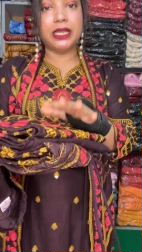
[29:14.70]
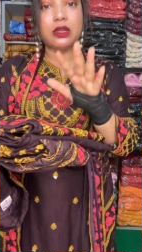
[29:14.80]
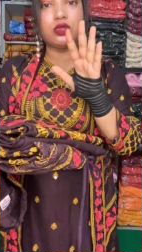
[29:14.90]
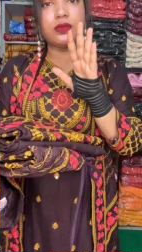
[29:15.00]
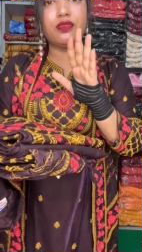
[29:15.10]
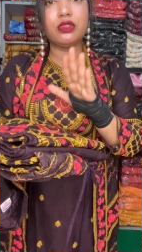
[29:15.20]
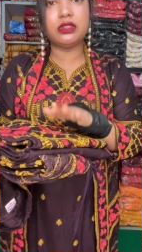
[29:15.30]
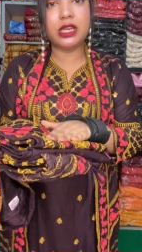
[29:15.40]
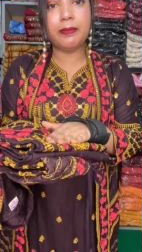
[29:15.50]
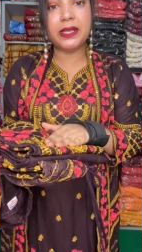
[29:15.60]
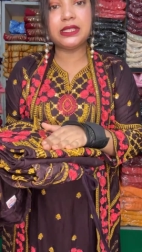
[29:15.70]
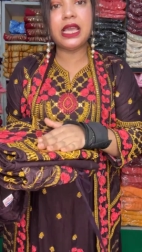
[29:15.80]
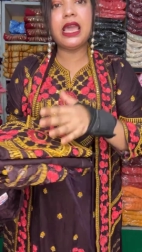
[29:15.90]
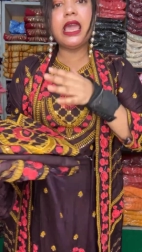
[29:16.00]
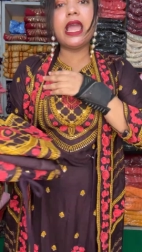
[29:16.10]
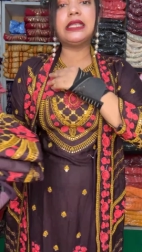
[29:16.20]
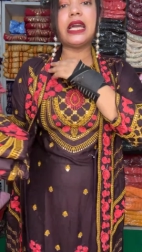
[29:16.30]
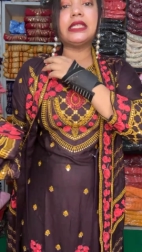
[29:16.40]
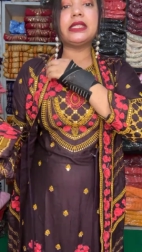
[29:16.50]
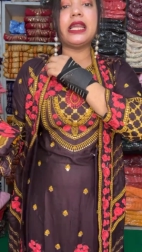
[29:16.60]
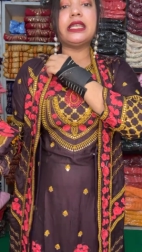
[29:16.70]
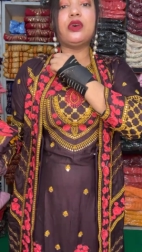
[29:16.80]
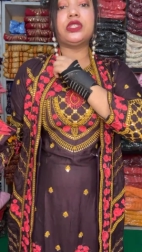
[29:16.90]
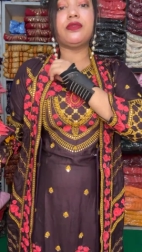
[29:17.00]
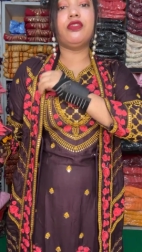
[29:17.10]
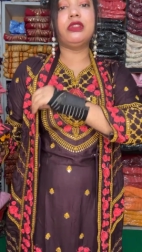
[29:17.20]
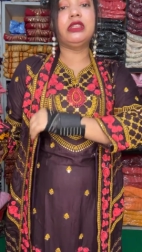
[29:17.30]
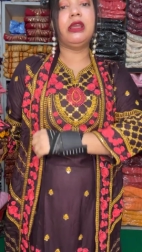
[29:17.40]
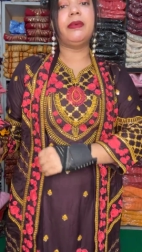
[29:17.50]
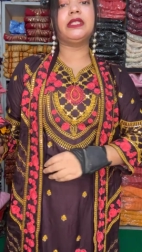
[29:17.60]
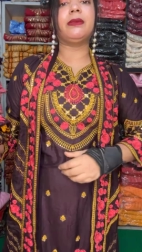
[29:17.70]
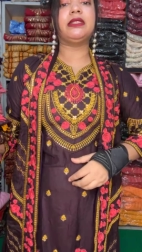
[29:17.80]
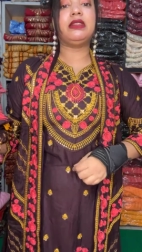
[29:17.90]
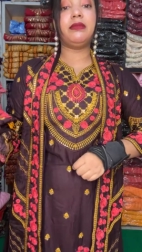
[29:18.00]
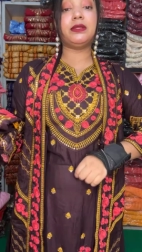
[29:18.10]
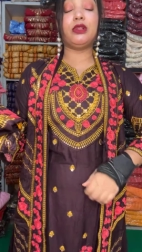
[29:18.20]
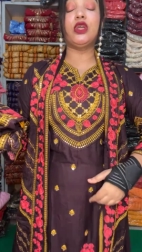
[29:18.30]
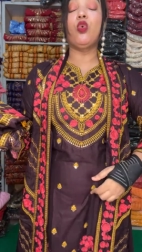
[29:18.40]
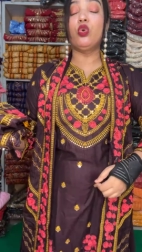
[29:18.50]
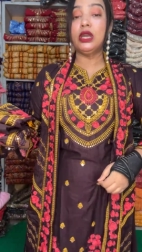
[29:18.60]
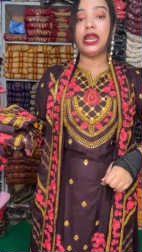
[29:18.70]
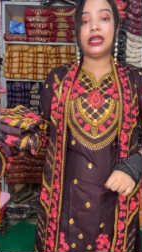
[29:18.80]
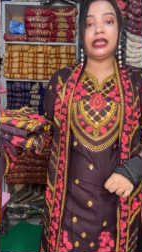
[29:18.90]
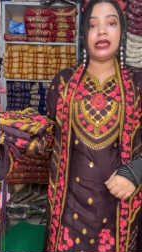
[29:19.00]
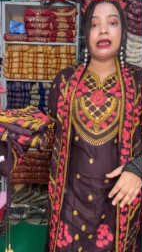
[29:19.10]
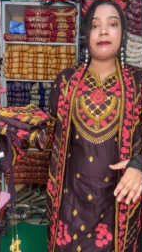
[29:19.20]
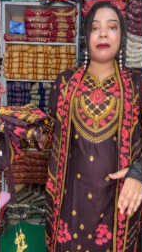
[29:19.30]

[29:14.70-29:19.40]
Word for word: থাকবে এটা হচ্ছে ফুল থ্রি পিস এটা এটা হচ্ছে ফুল থ্রি পিস মানে থ্রি পিস বলতে উন্না নেই